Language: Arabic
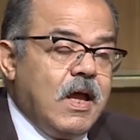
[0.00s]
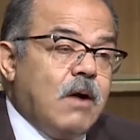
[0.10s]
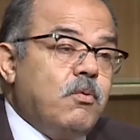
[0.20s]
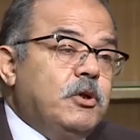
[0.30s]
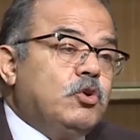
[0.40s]

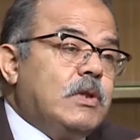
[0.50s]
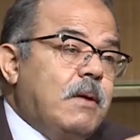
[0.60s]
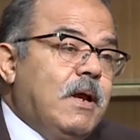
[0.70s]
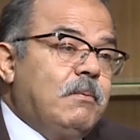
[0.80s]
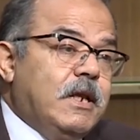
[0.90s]
ابو ميدو
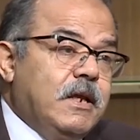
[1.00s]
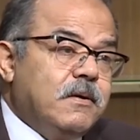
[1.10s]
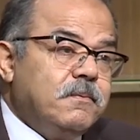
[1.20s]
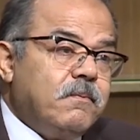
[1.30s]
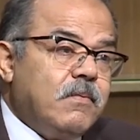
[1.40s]
ده بيعمل ايه
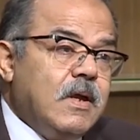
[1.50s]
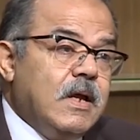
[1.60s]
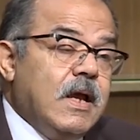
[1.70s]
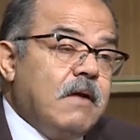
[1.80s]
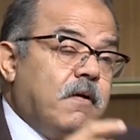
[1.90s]

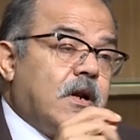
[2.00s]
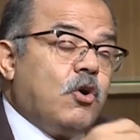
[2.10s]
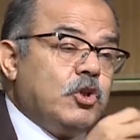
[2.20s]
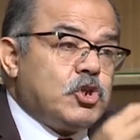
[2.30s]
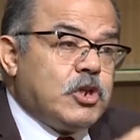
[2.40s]

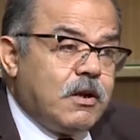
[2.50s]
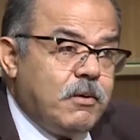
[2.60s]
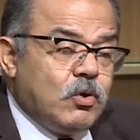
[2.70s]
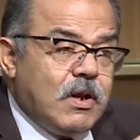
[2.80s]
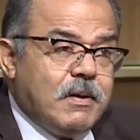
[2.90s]
مره رحت اشتري
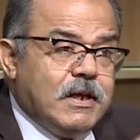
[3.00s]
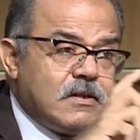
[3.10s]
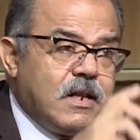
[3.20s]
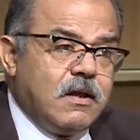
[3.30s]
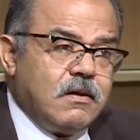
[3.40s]
منه لبن
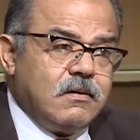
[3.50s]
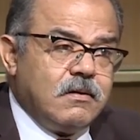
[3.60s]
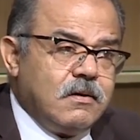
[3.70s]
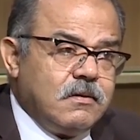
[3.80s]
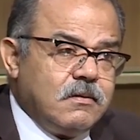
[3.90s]
نسله
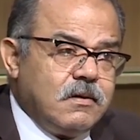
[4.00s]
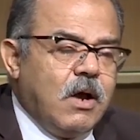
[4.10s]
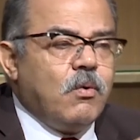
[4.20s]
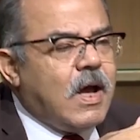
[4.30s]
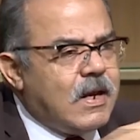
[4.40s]

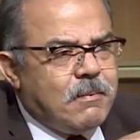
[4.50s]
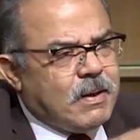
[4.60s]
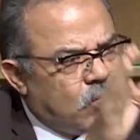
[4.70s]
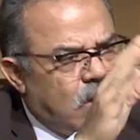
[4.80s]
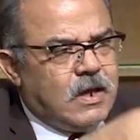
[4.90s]
او آه
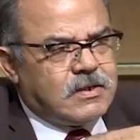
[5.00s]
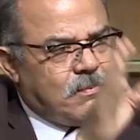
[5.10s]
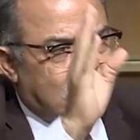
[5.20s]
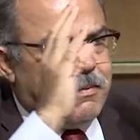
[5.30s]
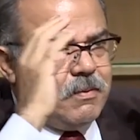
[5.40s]
لبن وخلاص
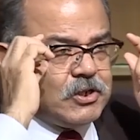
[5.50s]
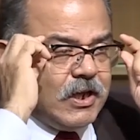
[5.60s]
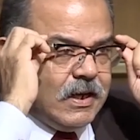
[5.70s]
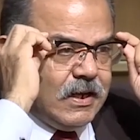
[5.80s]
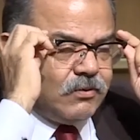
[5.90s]
عشان ما اعملش
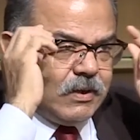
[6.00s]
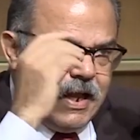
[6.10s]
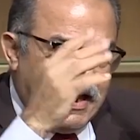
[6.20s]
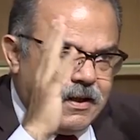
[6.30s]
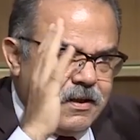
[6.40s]
اعلانات
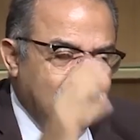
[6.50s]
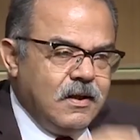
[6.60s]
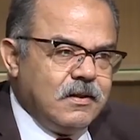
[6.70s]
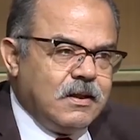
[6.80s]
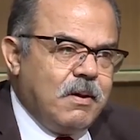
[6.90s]
ولا حاجه
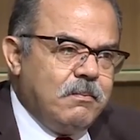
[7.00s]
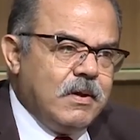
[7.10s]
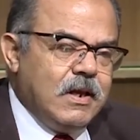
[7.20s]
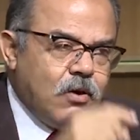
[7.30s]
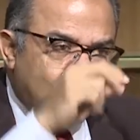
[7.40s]
تمام
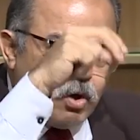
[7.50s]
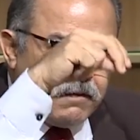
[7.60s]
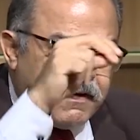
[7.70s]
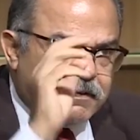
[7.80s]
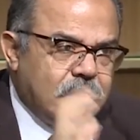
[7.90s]
اللي هو
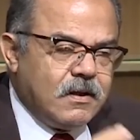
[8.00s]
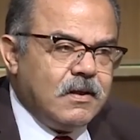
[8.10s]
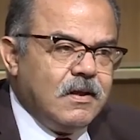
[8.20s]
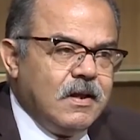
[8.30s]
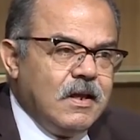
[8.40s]
المجفف ده
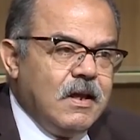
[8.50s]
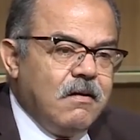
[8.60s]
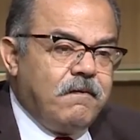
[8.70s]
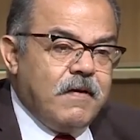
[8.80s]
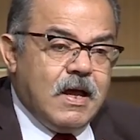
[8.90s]

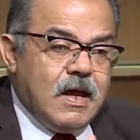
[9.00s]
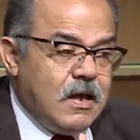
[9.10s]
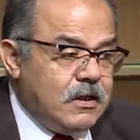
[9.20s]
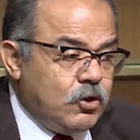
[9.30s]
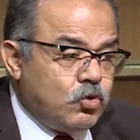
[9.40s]

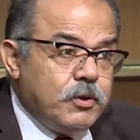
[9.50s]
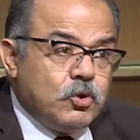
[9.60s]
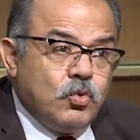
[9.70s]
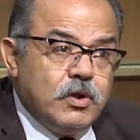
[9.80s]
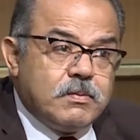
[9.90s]
فلقيته
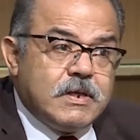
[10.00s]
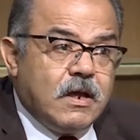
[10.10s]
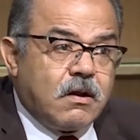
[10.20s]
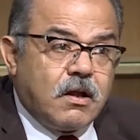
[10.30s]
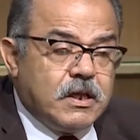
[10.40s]
بيدهوني
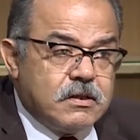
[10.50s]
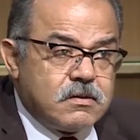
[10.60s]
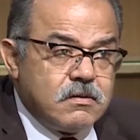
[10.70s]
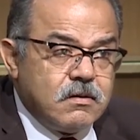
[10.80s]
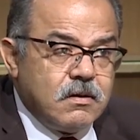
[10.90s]
بسعر
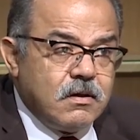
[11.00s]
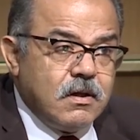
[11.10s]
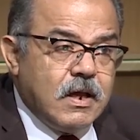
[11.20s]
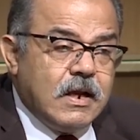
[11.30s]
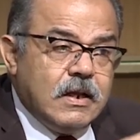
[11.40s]
رخيص
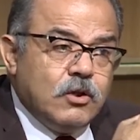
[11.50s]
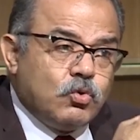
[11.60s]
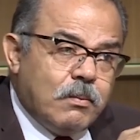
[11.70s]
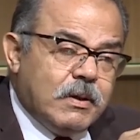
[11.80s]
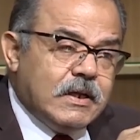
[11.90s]
انا
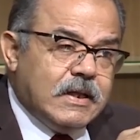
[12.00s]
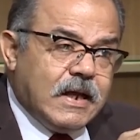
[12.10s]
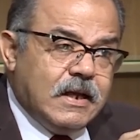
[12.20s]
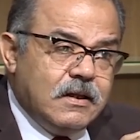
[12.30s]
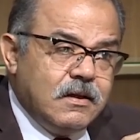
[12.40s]
لقيته قبل كده
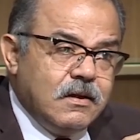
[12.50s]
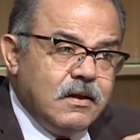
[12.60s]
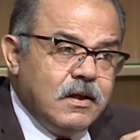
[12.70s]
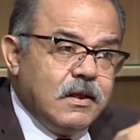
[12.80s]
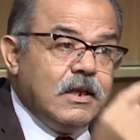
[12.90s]
غالي
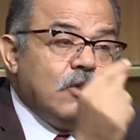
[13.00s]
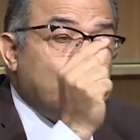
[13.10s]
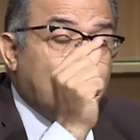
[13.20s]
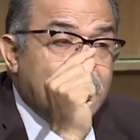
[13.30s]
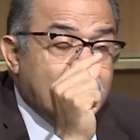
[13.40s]

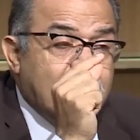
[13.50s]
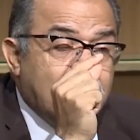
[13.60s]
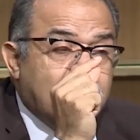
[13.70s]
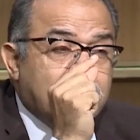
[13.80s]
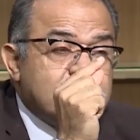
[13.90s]
لقيته غالي
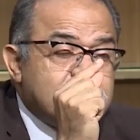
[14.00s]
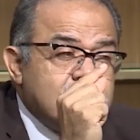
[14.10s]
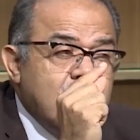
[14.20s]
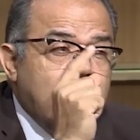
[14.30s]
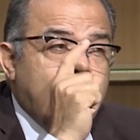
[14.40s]
آه
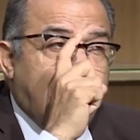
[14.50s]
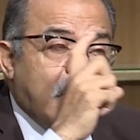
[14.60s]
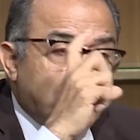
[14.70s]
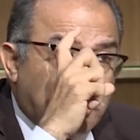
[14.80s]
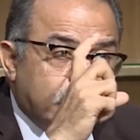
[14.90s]
رخيص
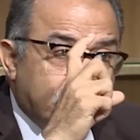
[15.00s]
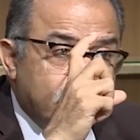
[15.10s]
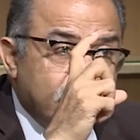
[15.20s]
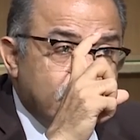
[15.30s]
10 جنيه